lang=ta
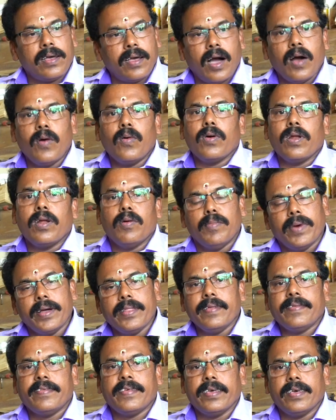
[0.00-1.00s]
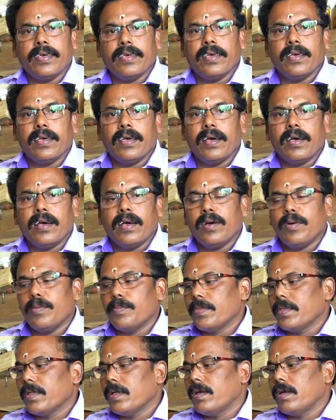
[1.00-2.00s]
அவங்கள மதித்து
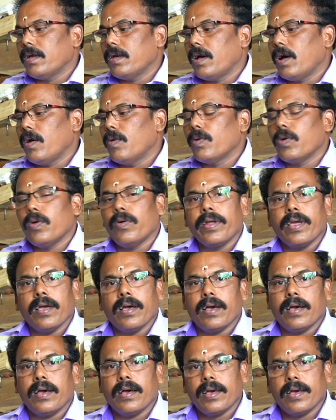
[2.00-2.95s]
அவங்களுடைய